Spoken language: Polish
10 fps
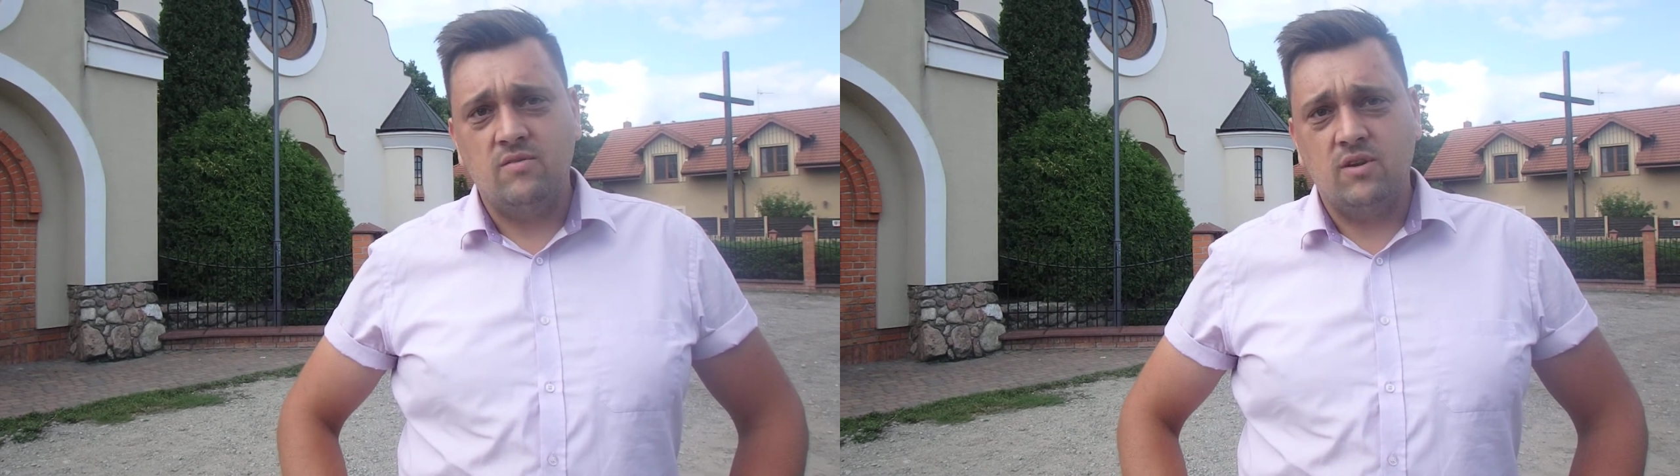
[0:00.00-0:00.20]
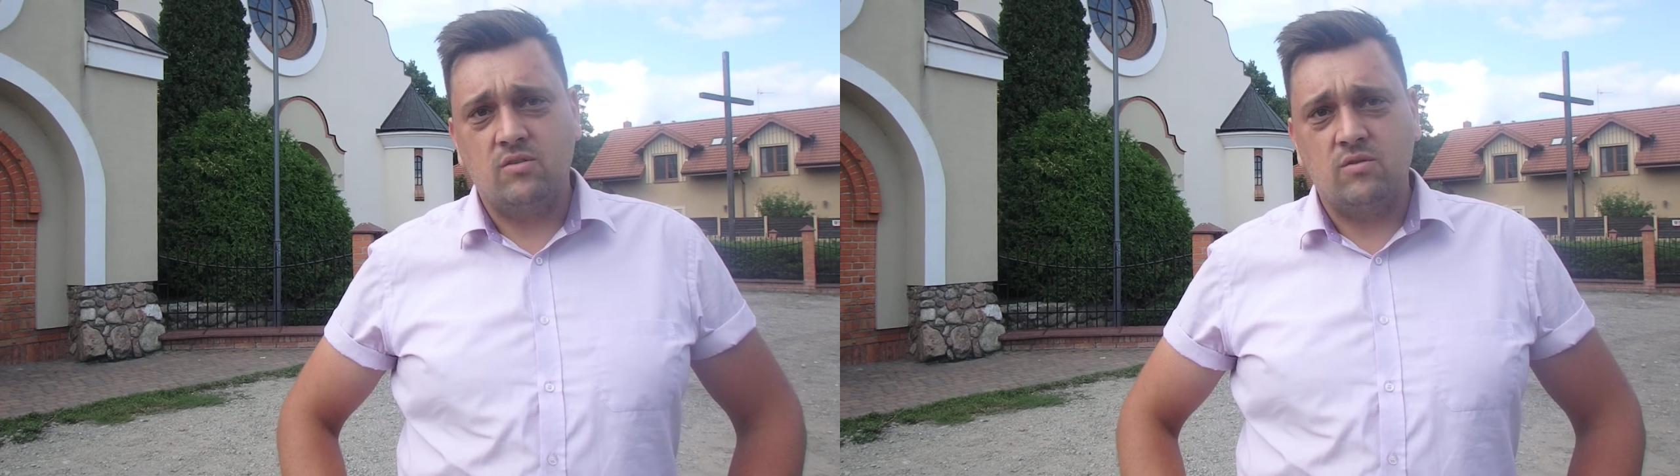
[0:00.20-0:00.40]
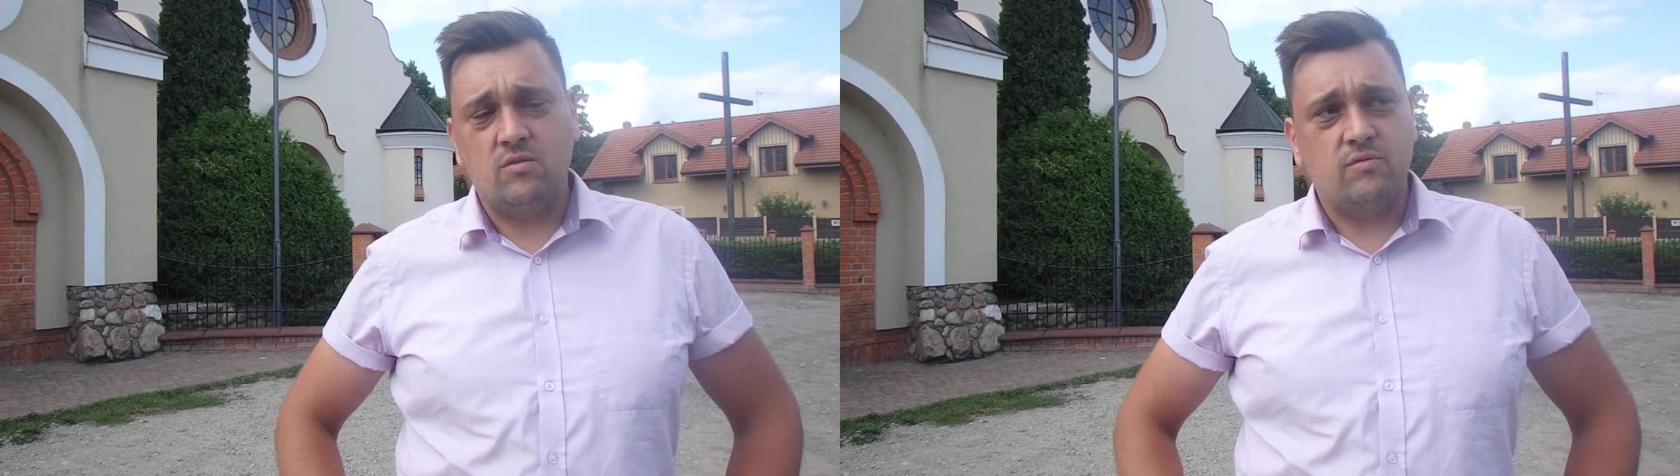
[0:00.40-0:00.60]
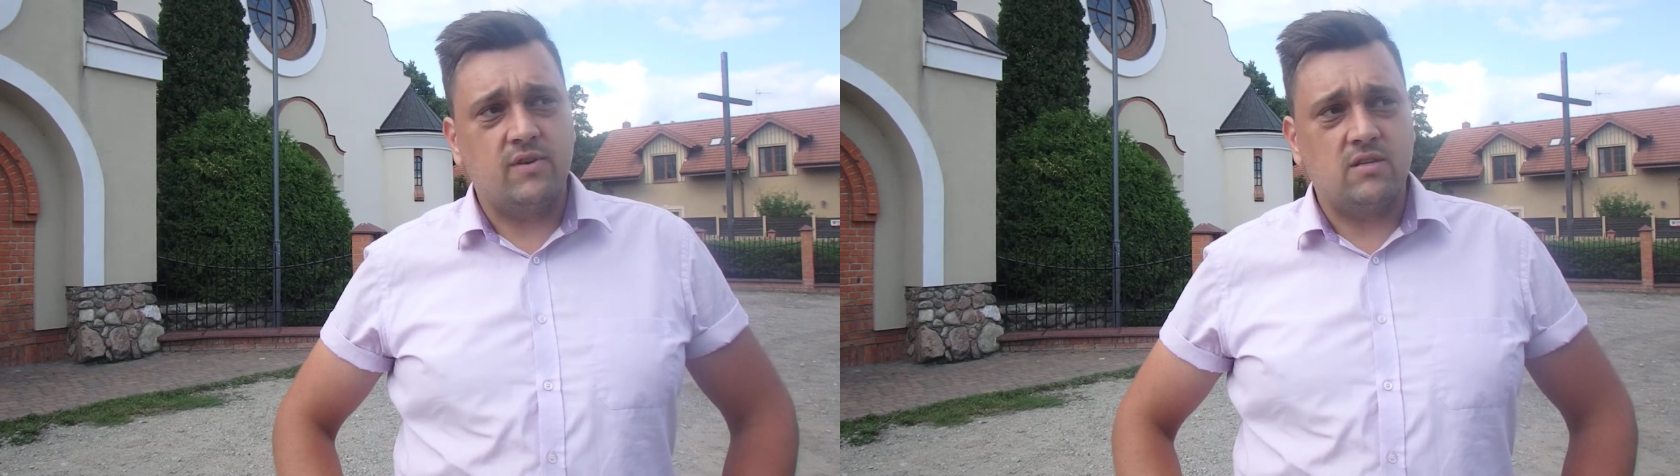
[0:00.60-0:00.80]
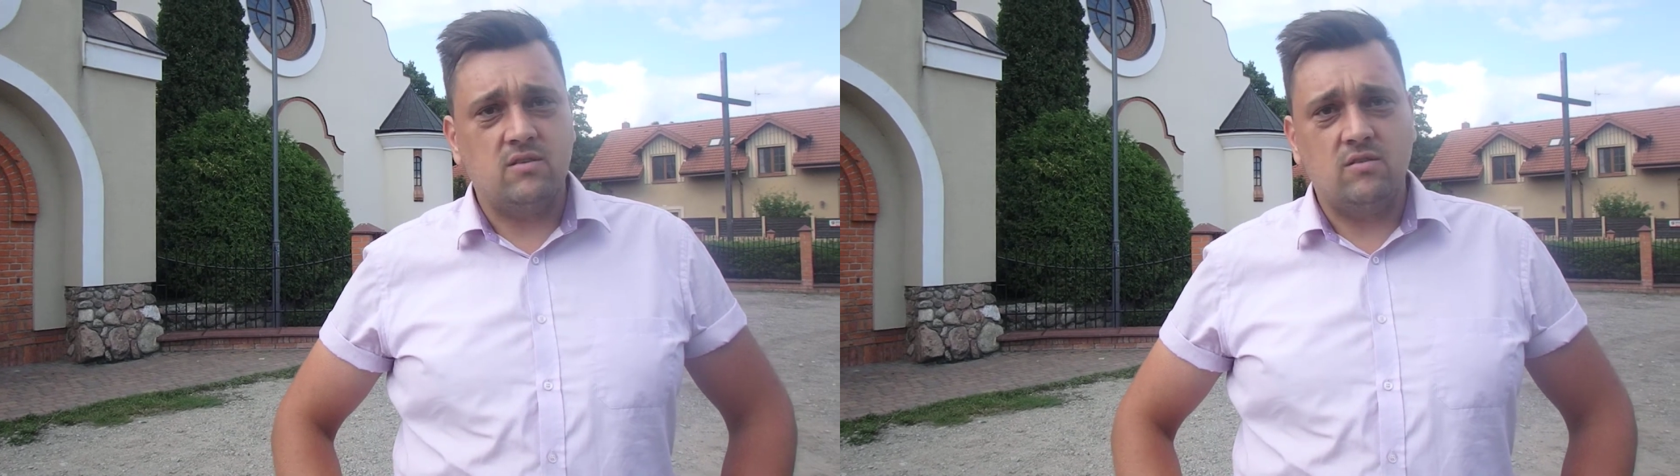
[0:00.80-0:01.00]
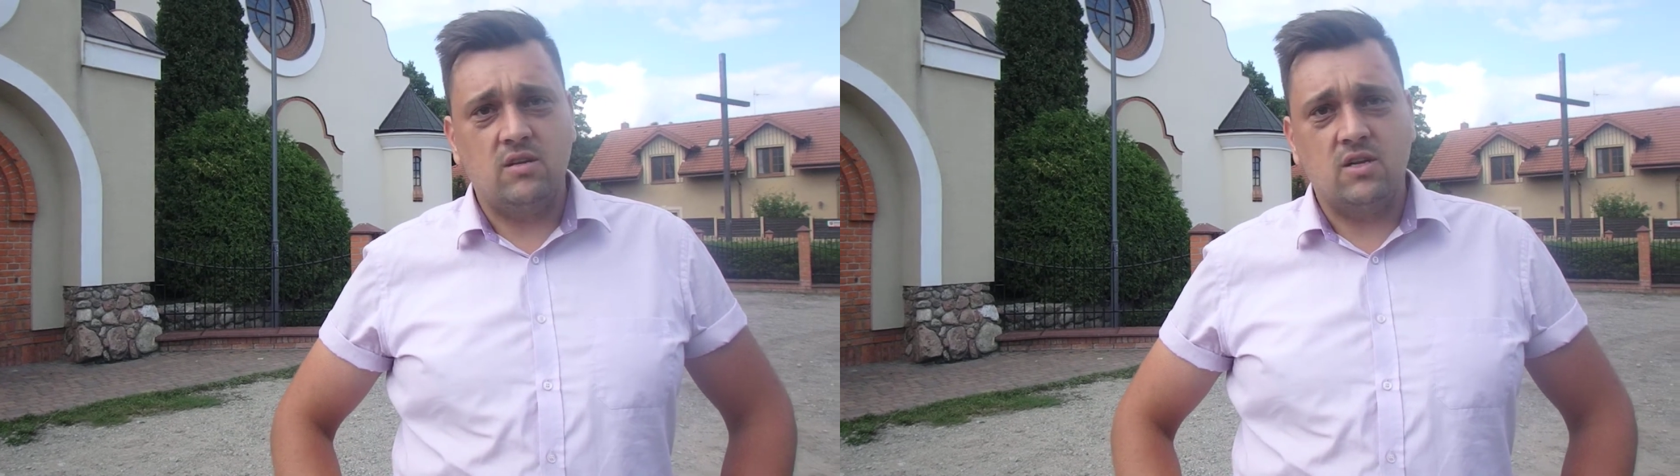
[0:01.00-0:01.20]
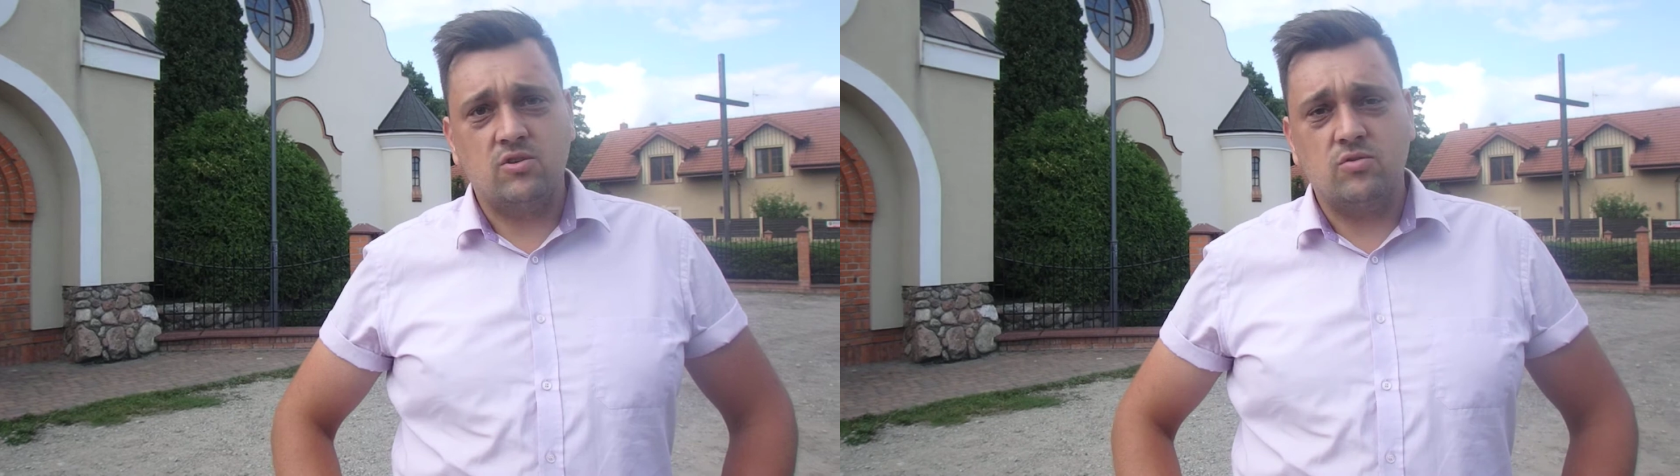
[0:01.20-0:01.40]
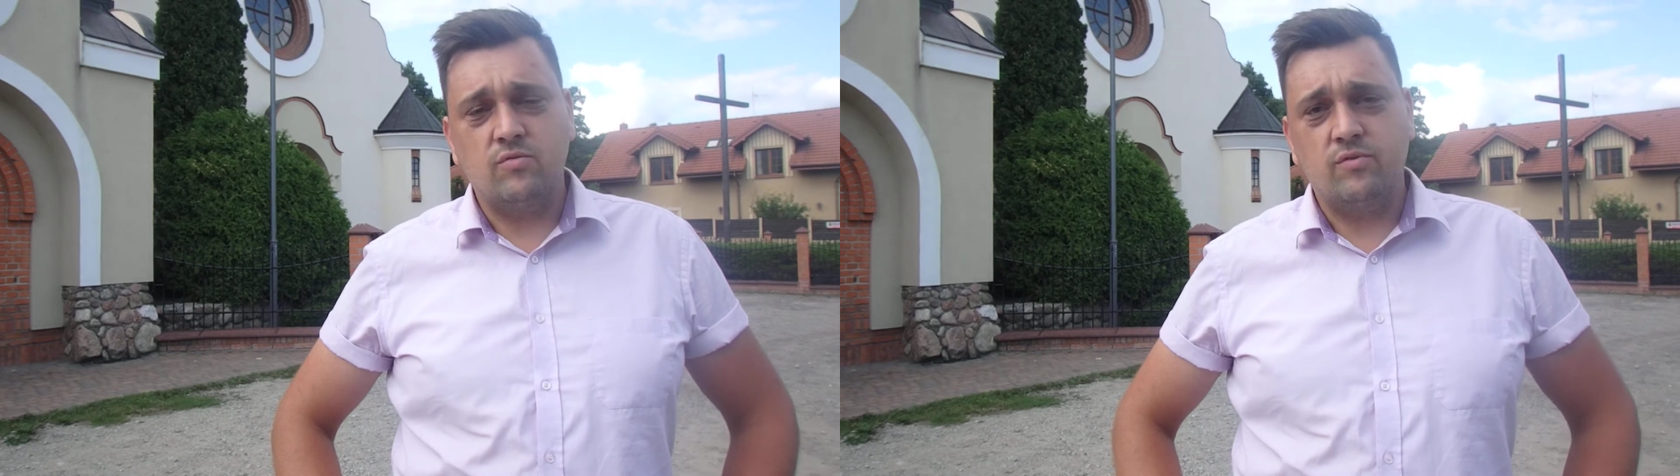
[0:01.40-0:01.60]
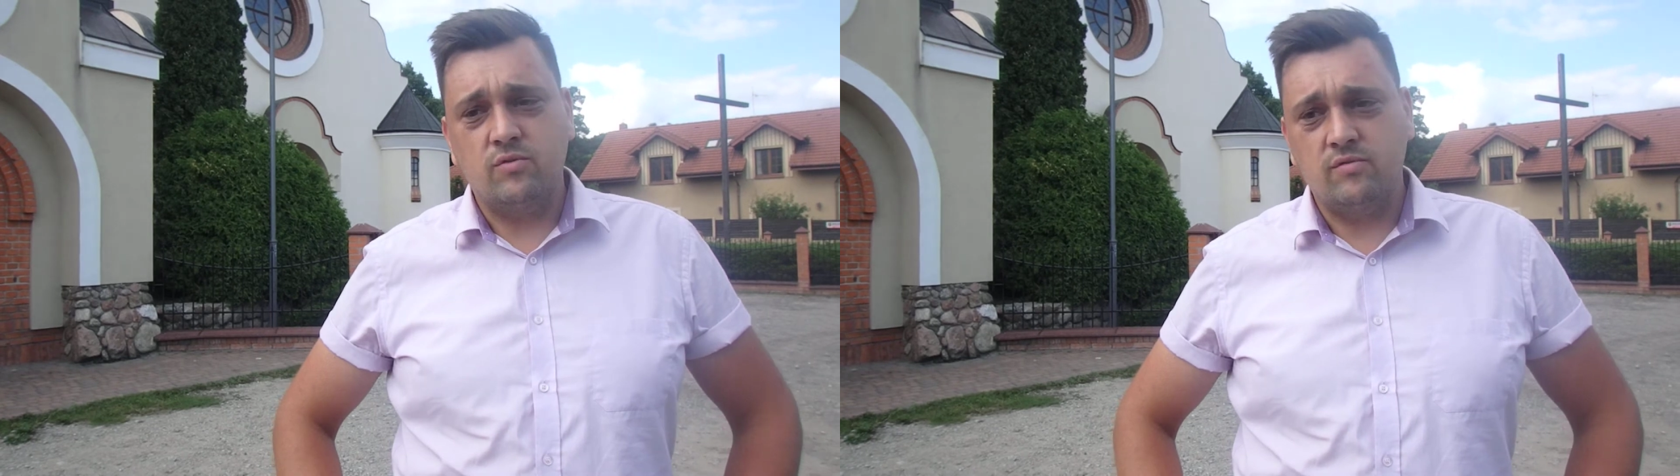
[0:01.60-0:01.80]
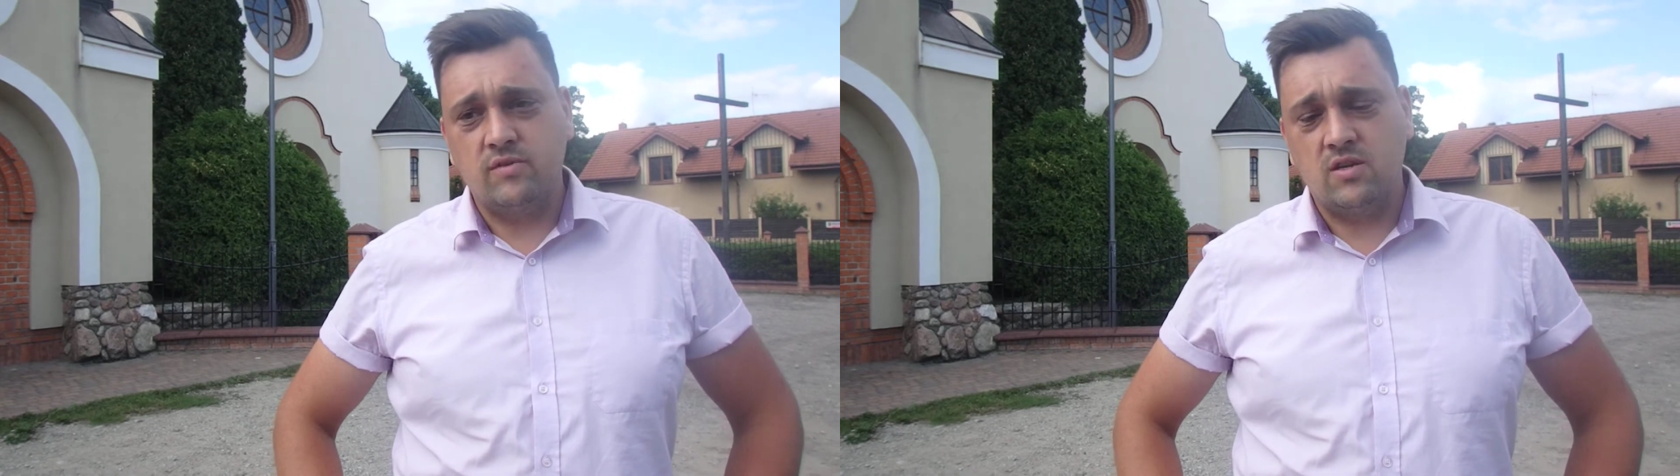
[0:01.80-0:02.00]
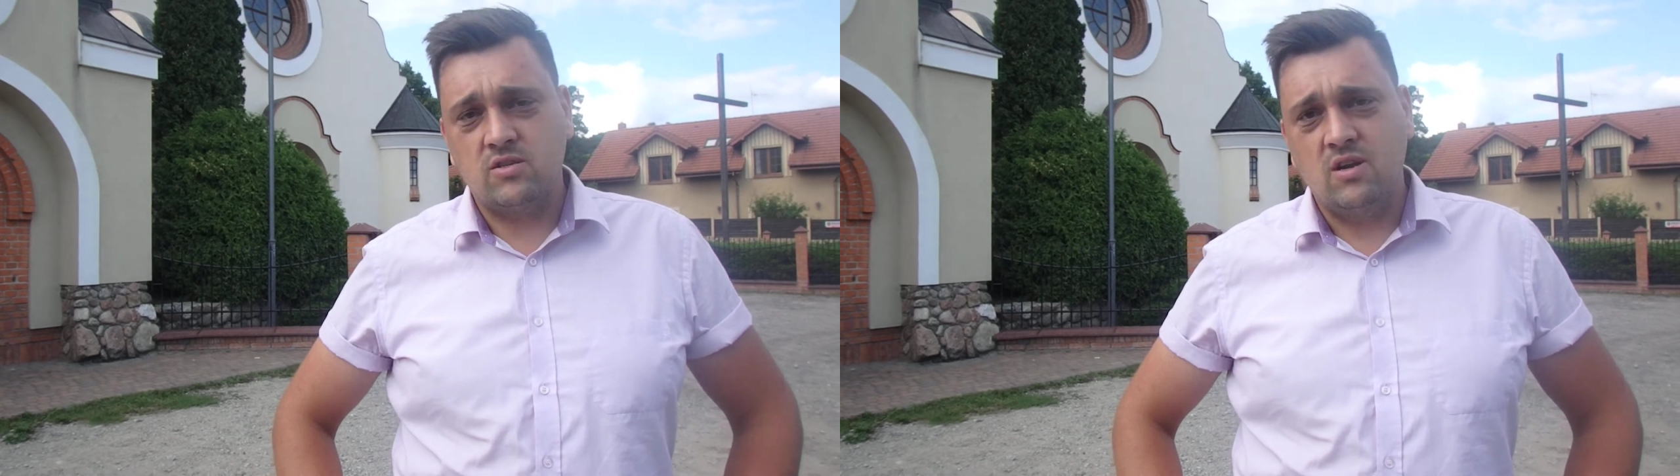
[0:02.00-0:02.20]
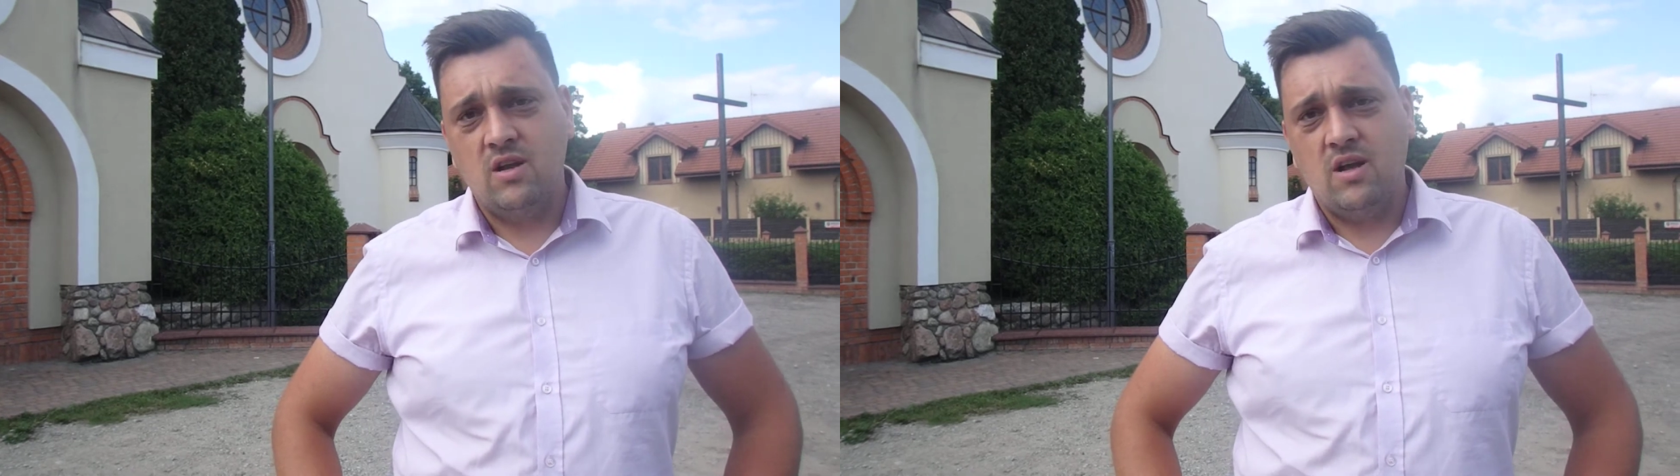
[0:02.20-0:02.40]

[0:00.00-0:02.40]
niektóre utwardzone, na Czyszkówku również,